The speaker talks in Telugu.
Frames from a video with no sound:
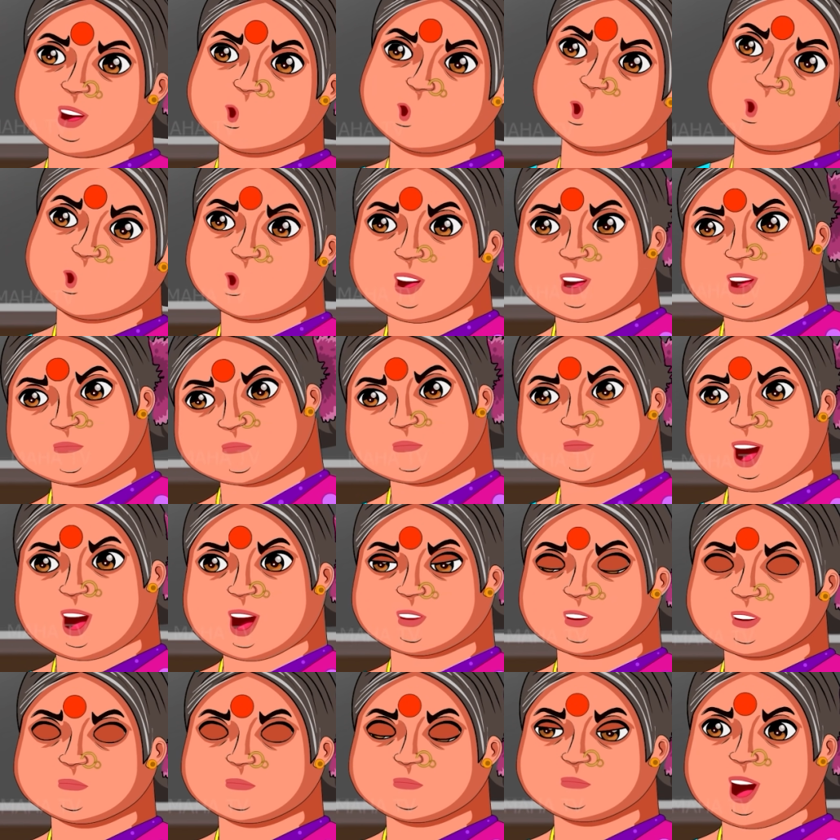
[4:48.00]
ఏందే
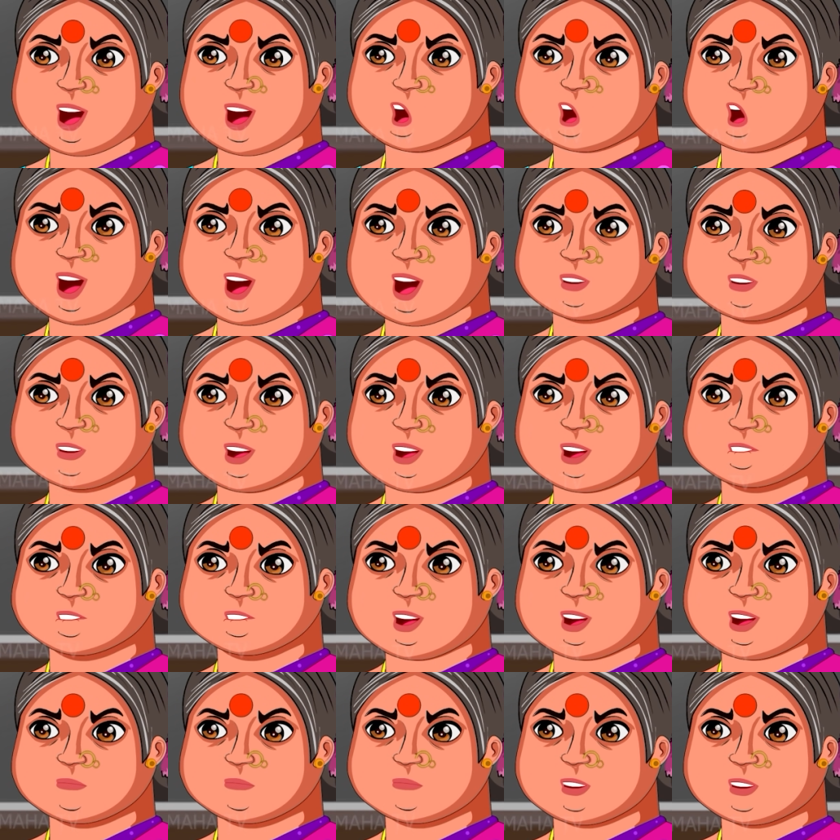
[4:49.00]
పని అప్పించుకోవడానికి
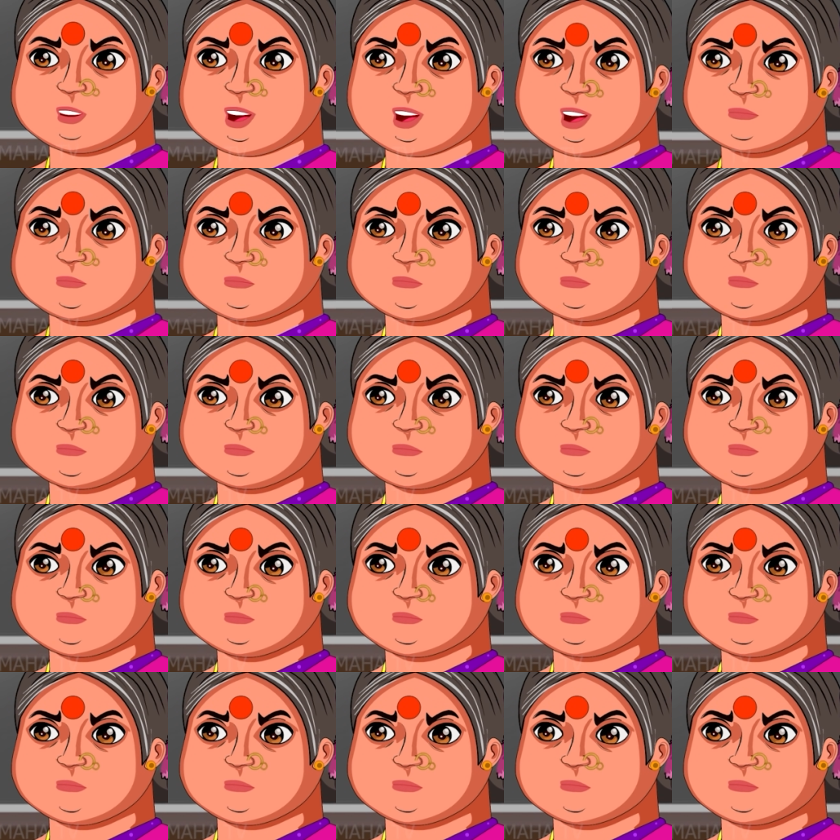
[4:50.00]
వంకలా